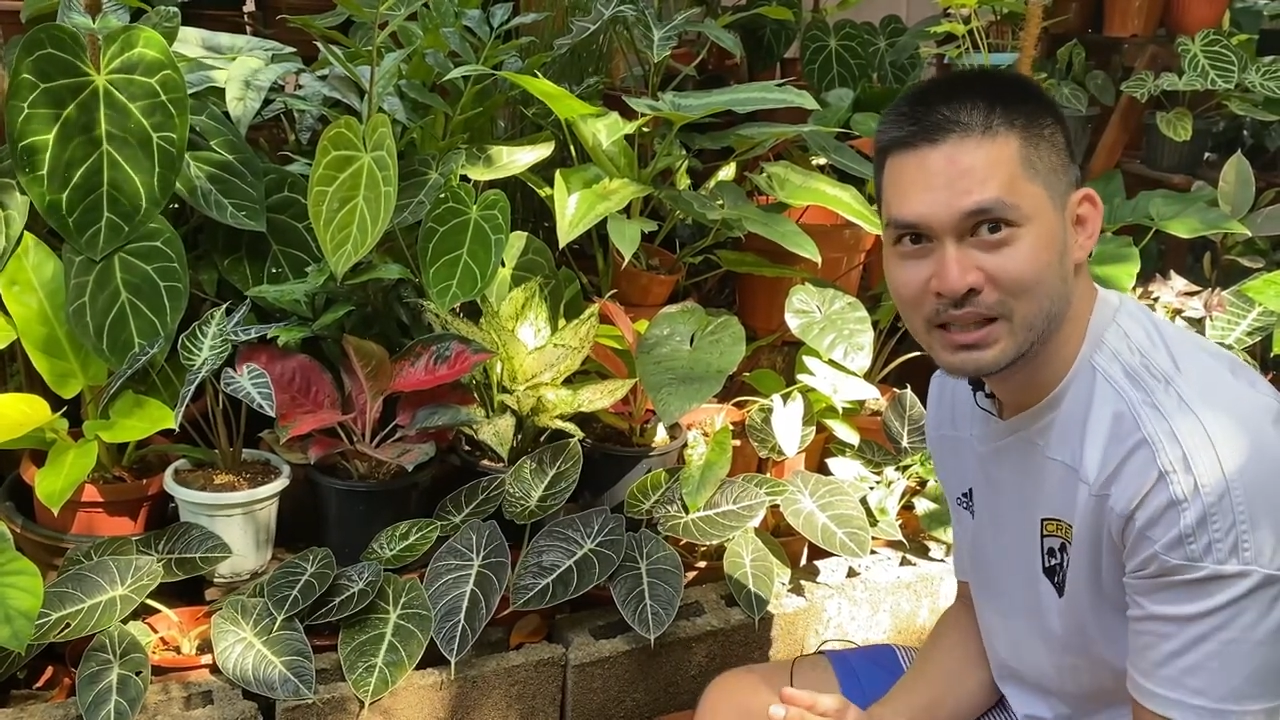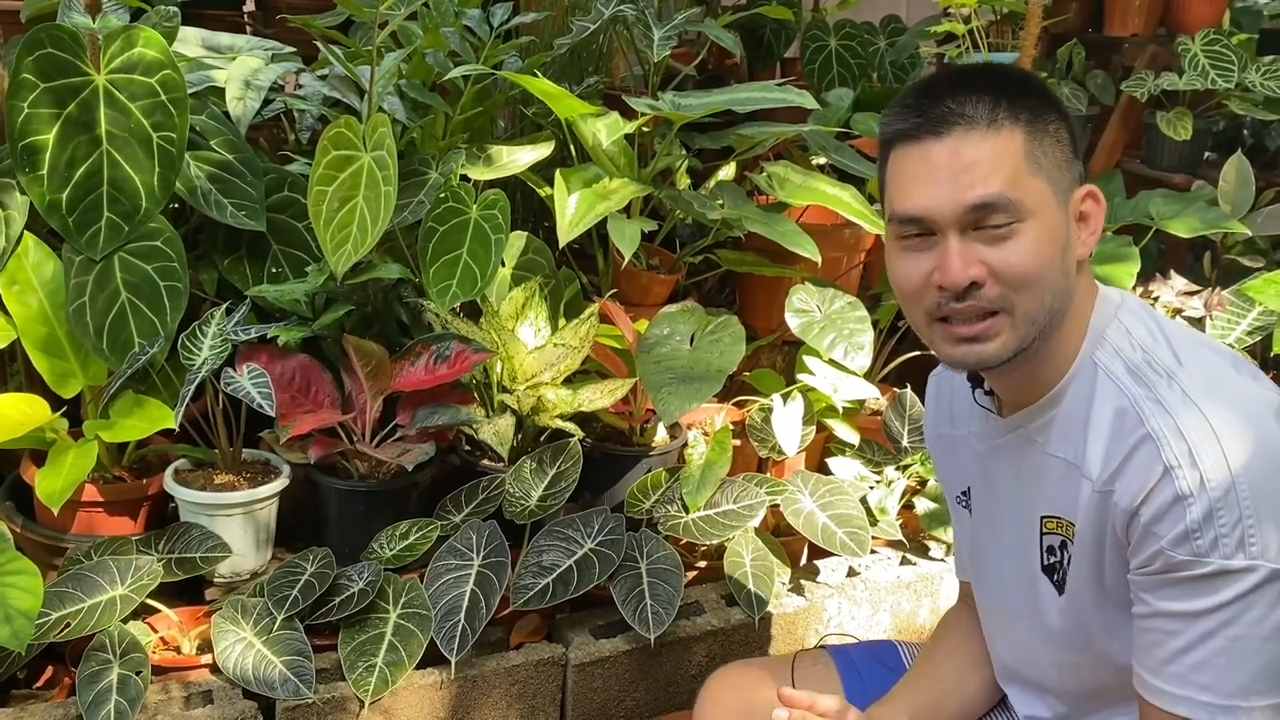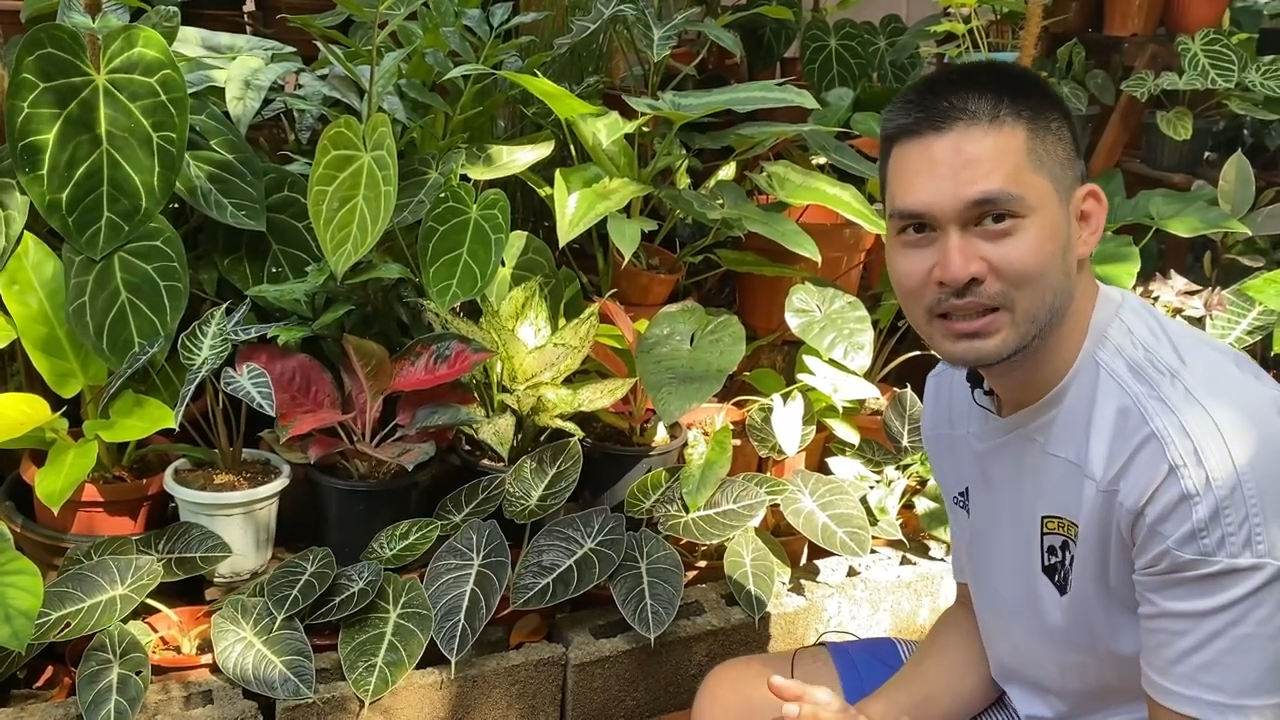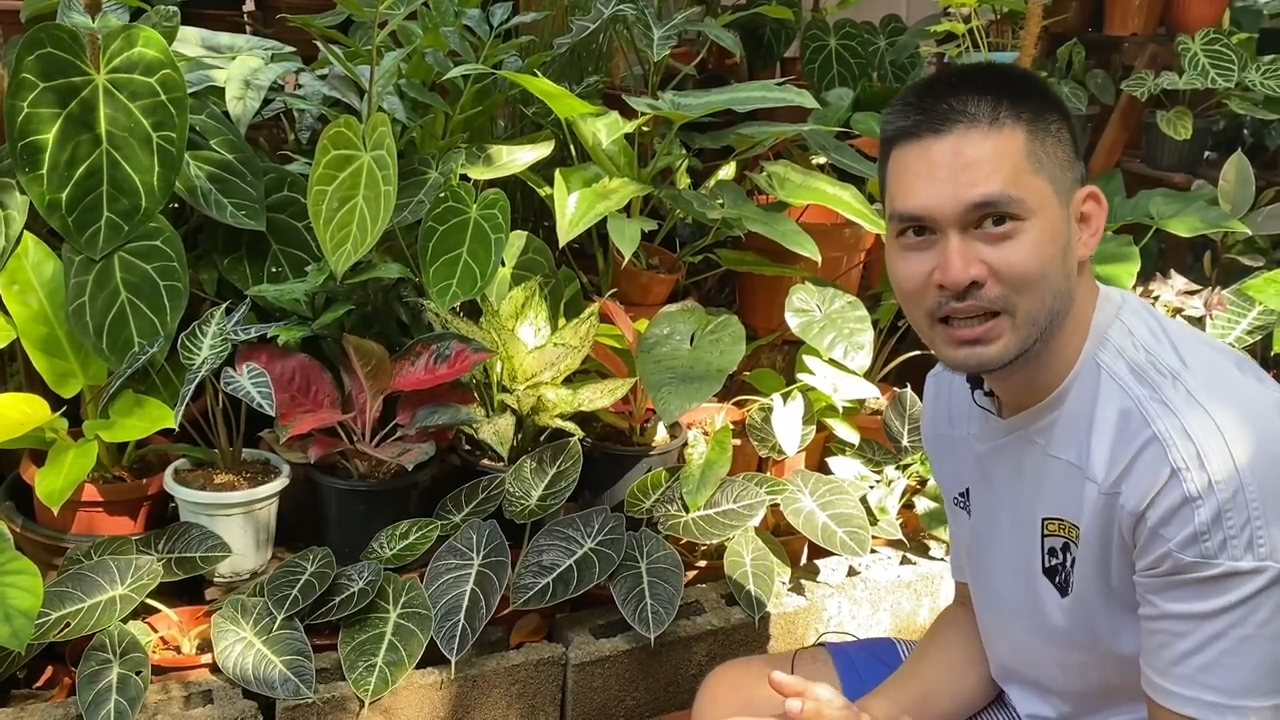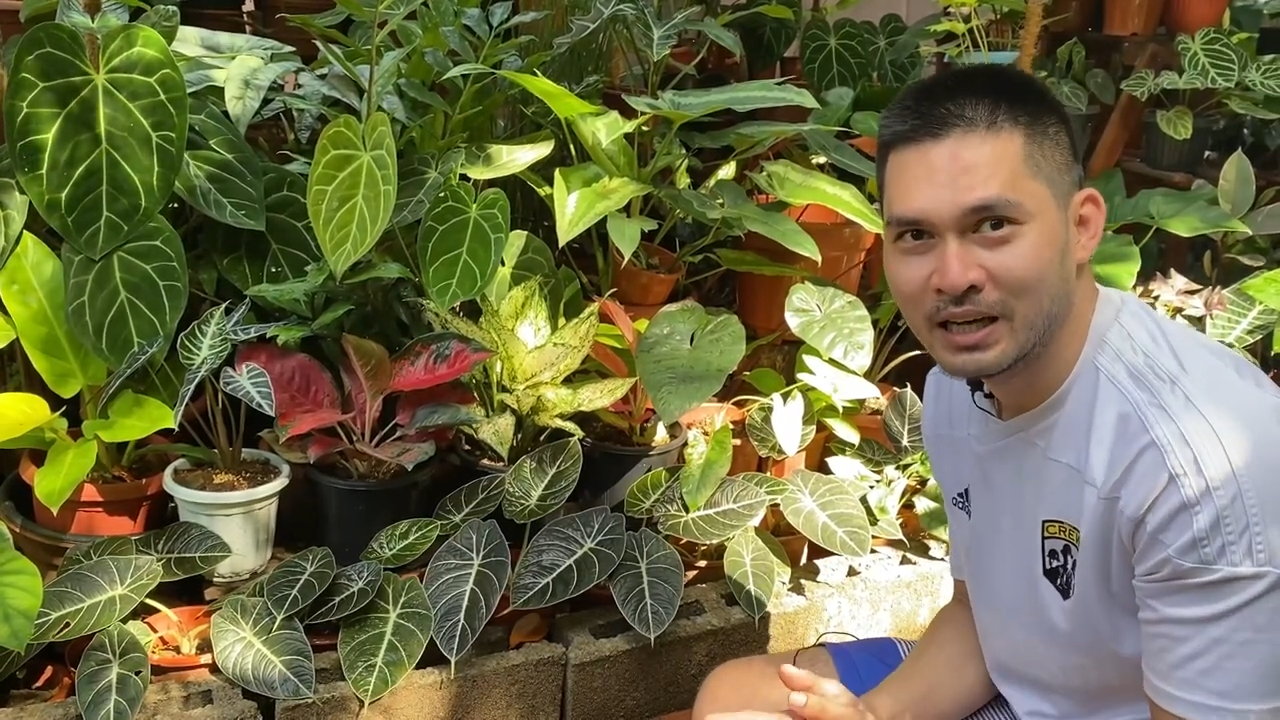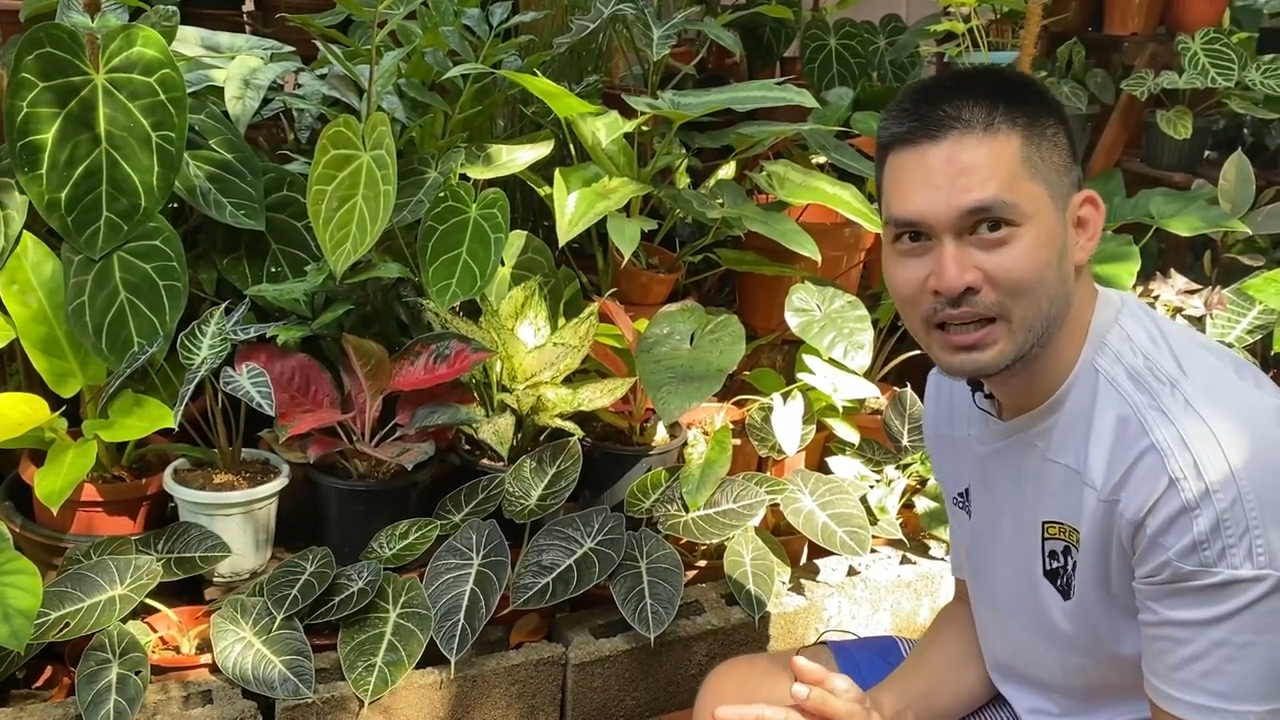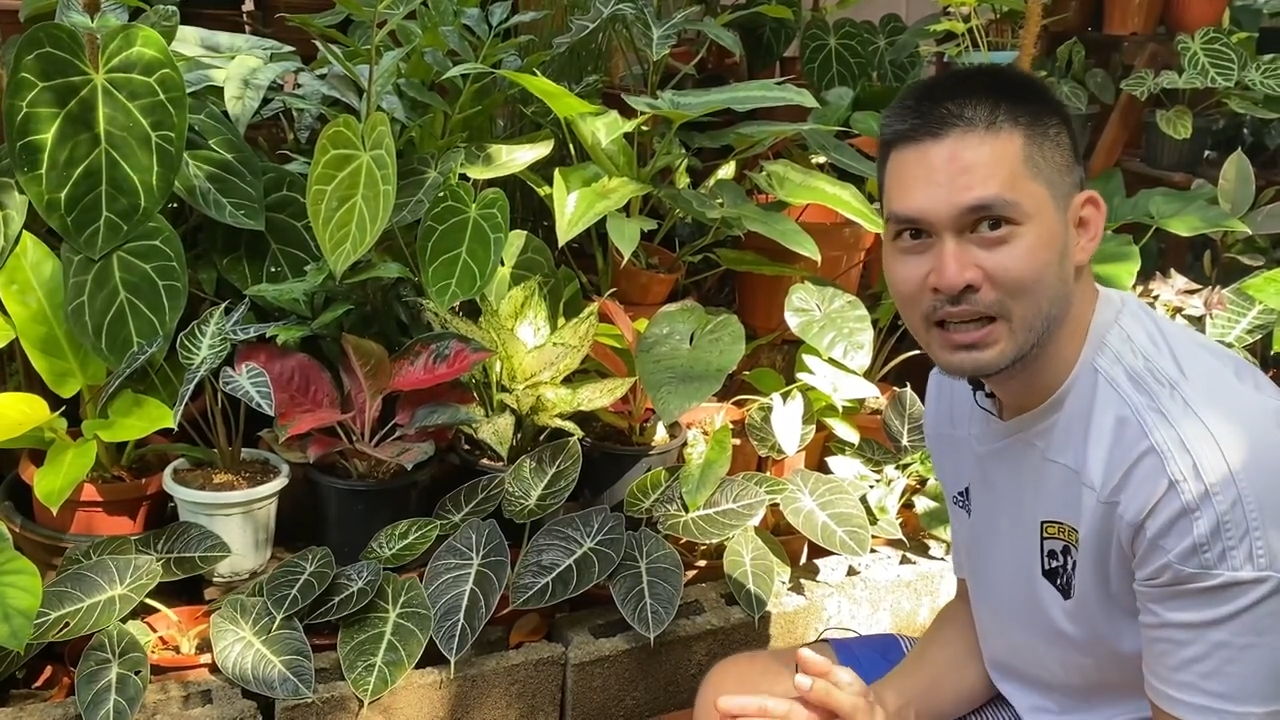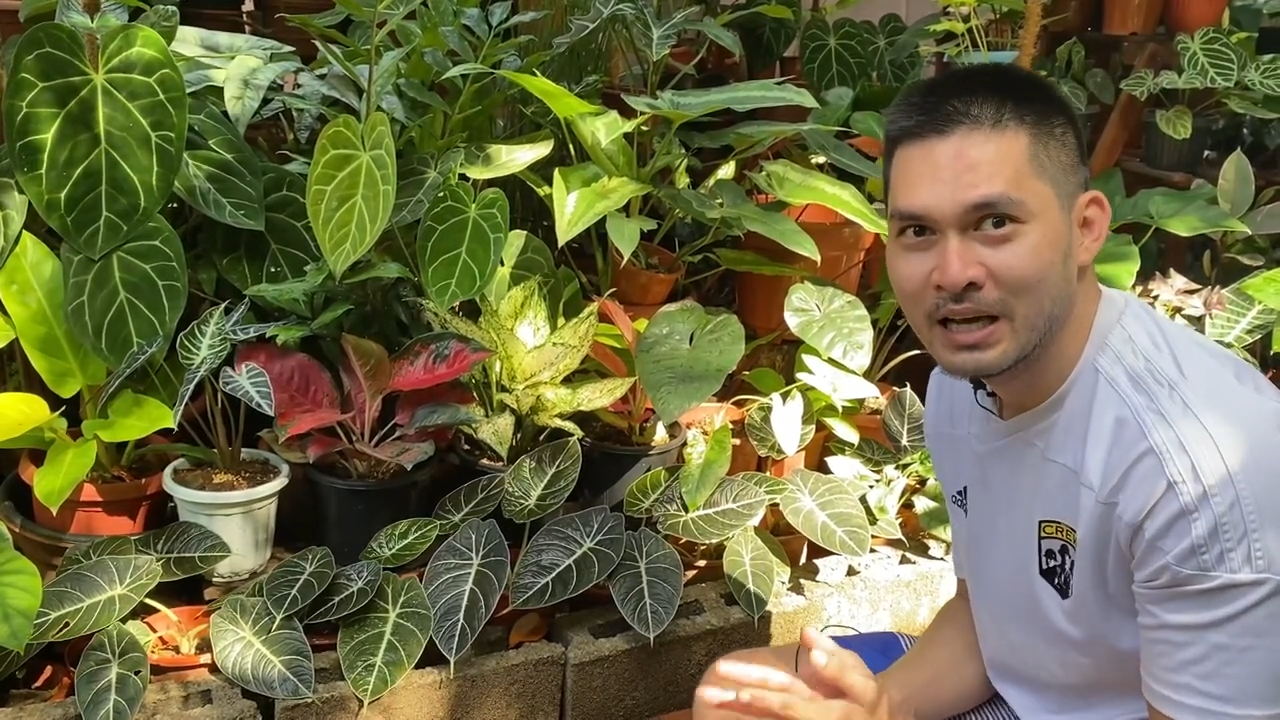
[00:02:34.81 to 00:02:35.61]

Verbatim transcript: lang din nilang